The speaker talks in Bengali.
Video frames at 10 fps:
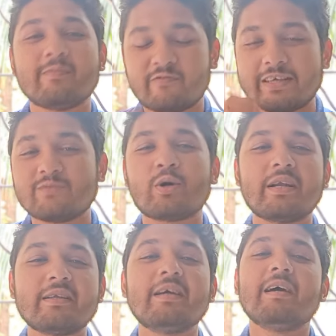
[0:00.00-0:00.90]
ফেসবুক
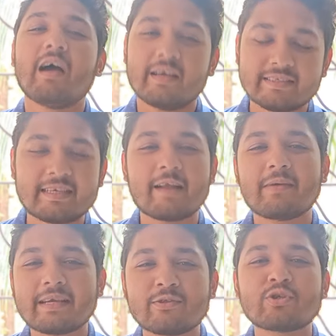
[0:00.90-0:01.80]
আর
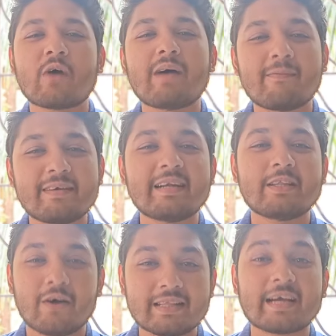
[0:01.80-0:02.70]
ইনস্টাগ্রামে কিন্তু সব আপডেট
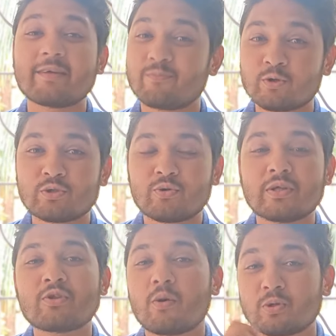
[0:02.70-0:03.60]
দেওয়া থাকে পোস্ট
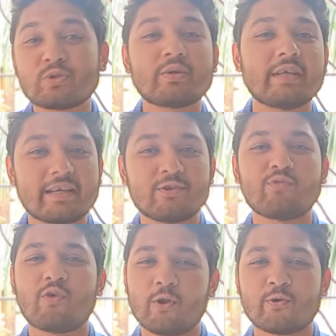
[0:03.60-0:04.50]
করে তো অবশ্যই গিয়ে কিন্তু
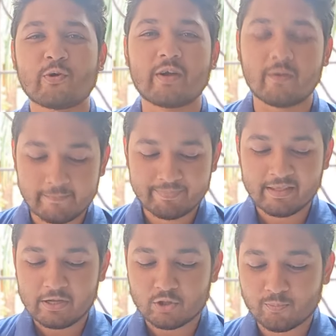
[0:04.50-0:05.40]
ফলো করে নাও
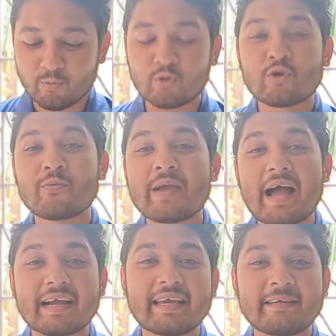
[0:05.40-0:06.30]
তো প্রথমে
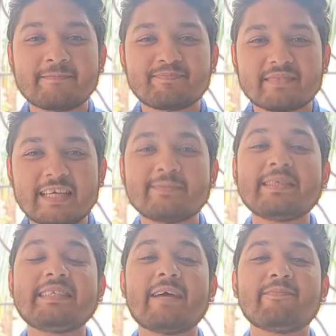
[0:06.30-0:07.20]
আগে
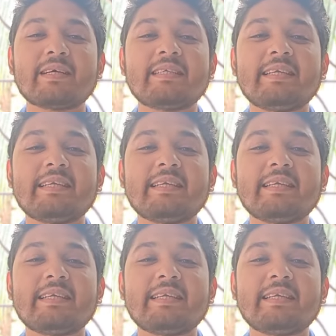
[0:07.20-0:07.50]
এফসি চ্যাম্পিয়ন্স